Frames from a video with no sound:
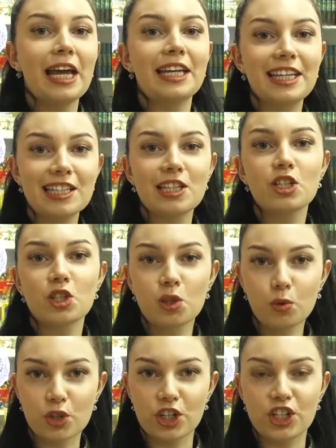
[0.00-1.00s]
Если
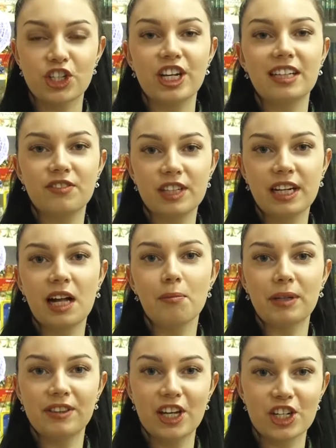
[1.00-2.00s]
служащий отвергал
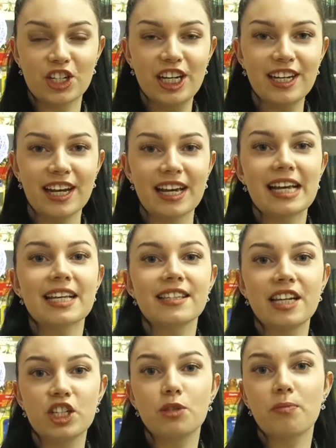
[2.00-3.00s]
подношение,
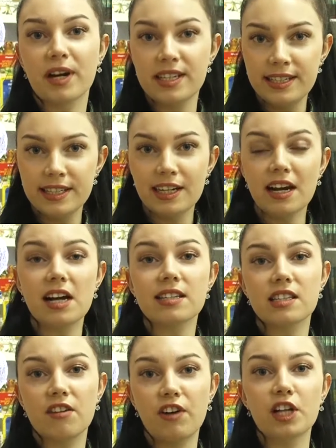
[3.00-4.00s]
значит проситель
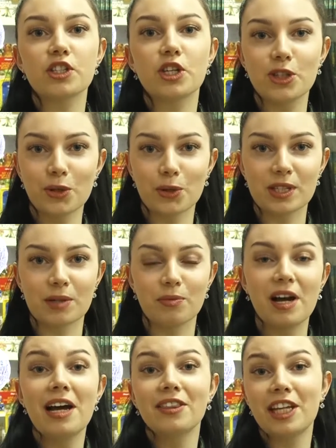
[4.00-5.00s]
оставался с носом.
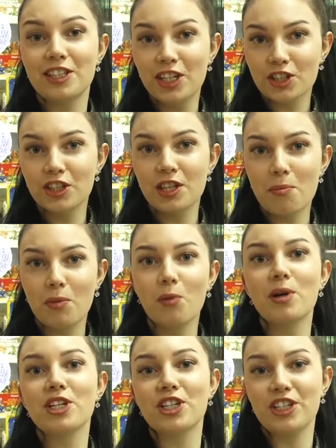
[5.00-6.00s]
Надежды на
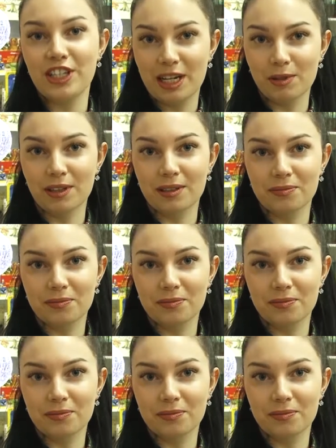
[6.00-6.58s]
помощь не было.